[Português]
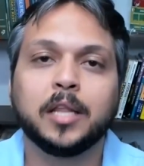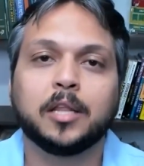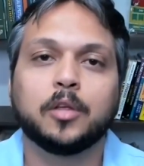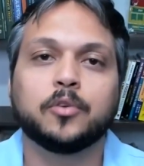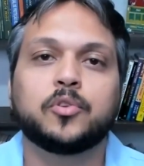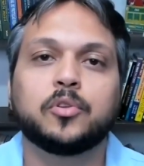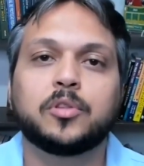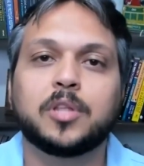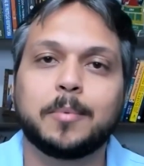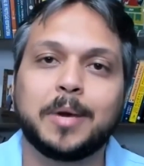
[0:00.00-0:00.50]

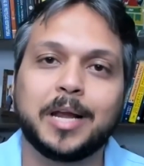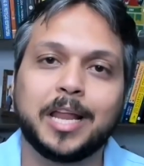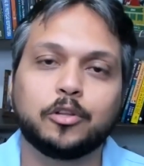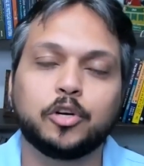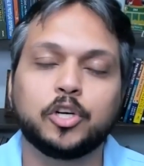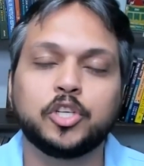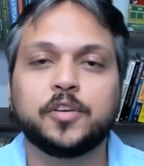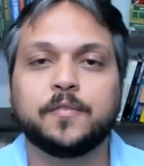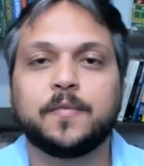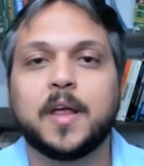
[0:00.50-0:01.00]
Então, se o
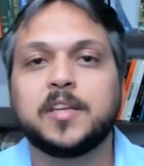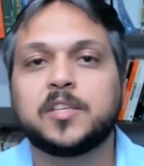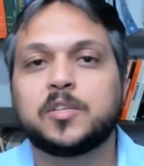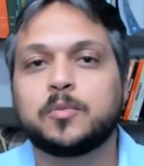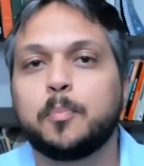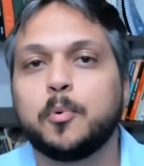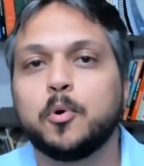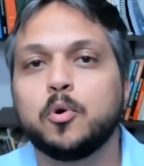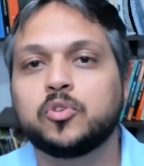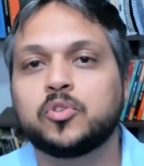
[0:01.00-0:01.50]
trabalhador tiver
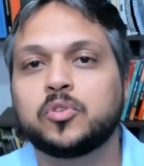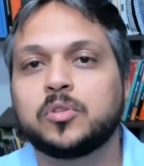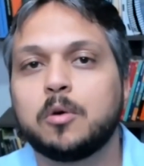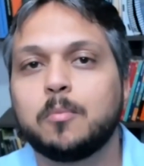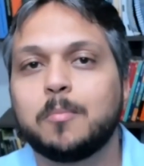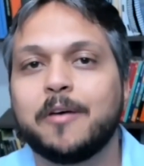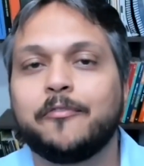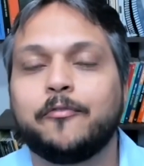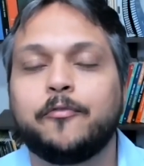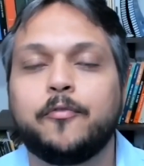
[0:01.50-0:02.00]
exposto a
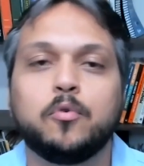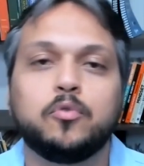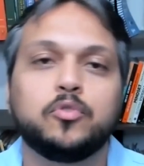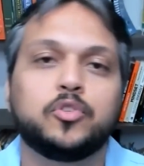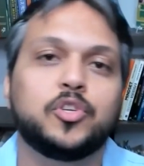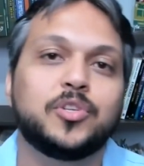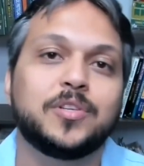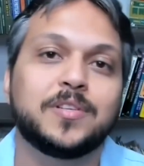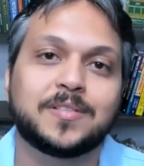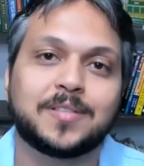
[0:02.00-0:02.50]
uma
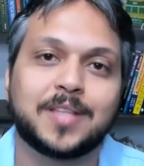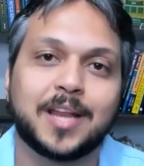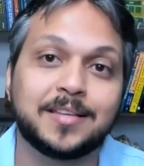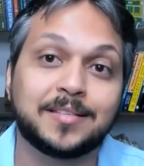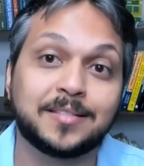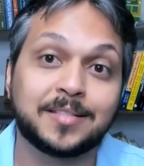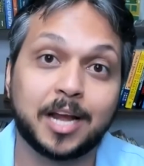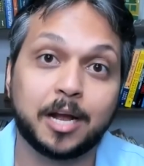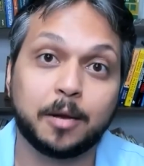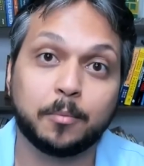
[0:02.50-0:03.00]
fonte de
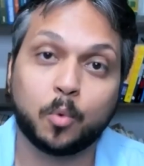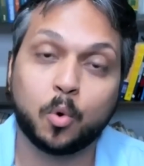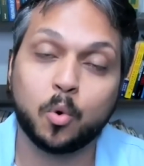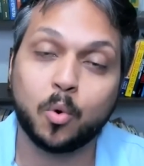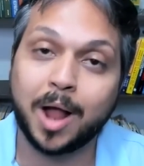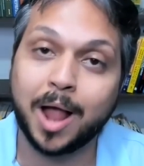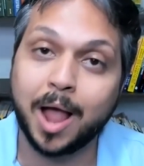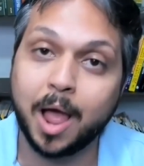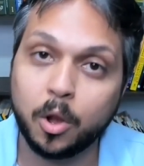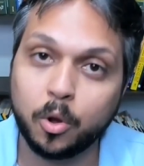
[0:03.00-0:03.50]
estresse
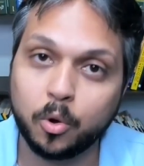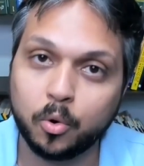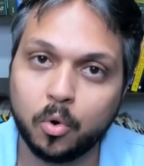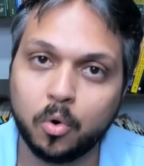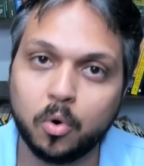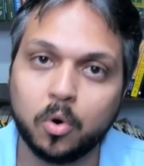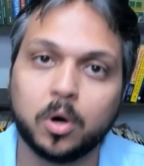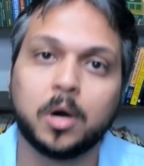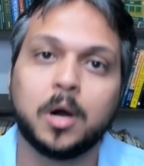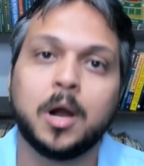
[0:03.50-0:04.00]
térmico,
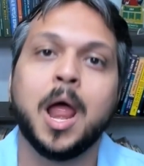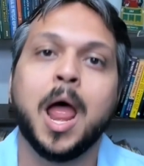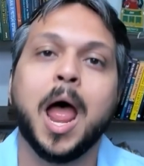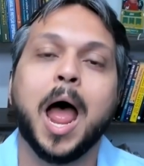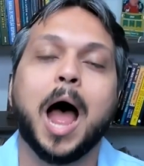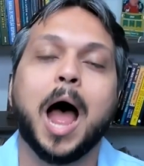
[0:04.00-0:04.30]
calor,